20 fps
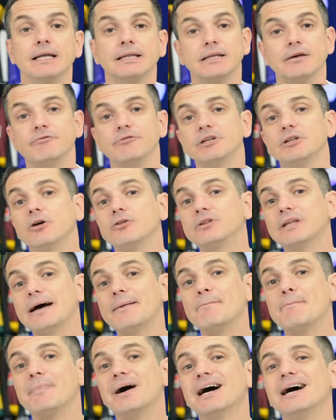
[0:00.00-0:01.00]
Devido ao
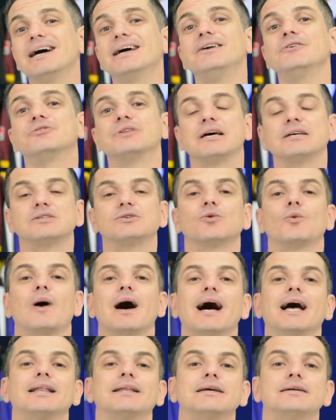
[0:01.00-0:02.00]
tamanho das
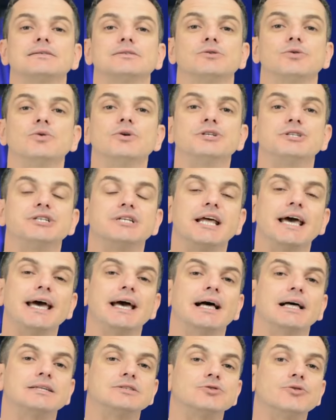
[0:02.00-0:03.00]
quadras hoje,
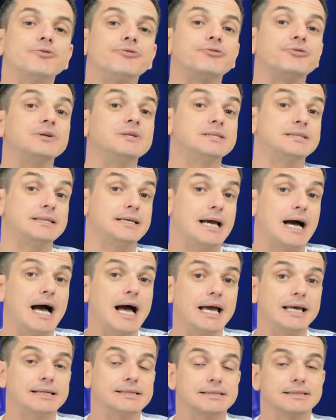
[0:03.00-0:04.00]
né, as
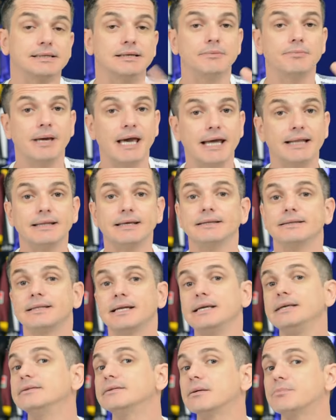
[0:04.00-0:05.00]
oficiais que medem
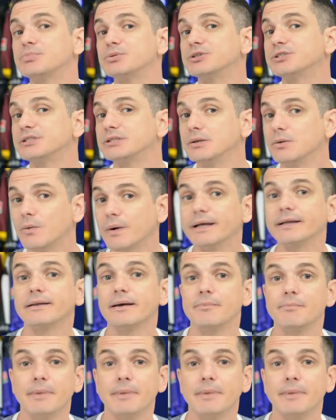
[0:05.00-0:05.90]
30 por 50